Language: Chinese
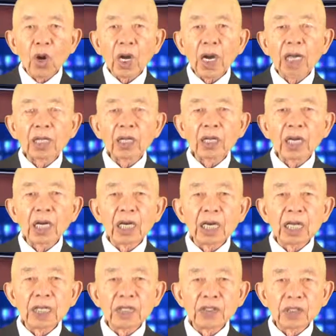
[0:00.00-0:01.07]
看
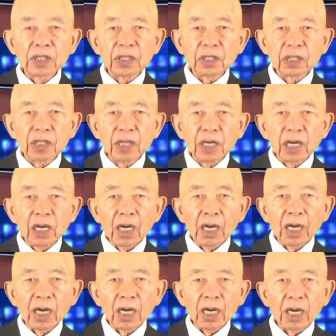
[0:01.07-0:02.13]
历史
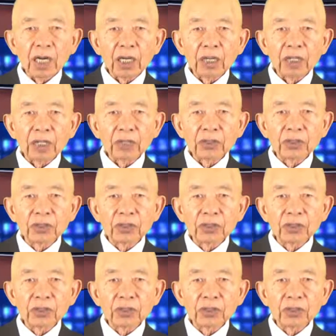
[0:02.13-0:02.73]
啊